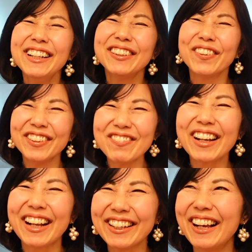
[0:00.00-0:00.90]
飲んでばっ
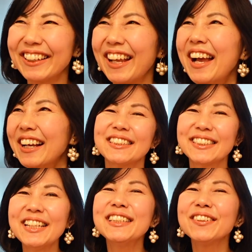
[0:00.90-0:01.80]
かりやんって
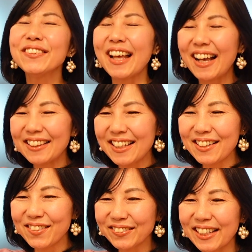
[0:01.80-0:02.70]
正常な判
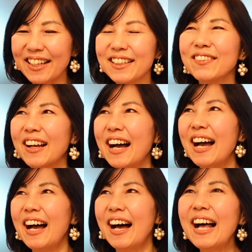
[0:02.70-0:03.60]
断力じゃないっていうか
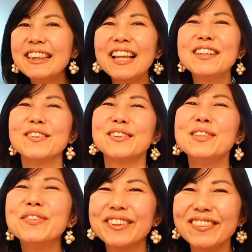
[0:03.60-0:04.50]
判断力
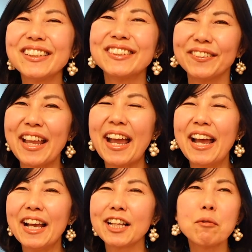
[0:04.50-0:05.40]
鈍ってるんですよね
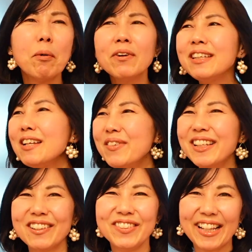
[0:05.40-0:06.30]
なんかぼんやり見え
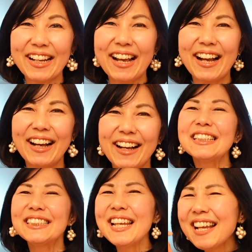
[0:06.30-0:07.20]
てるみたいな。
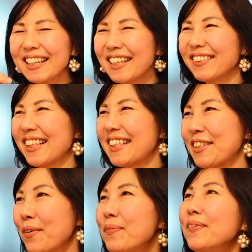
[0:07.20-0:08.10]
せやけどさ私
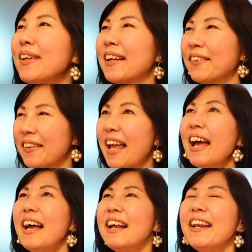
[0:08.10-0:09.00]
思うんやけどね
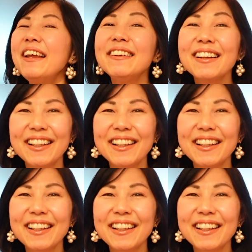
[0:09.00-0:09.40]
恋愛っ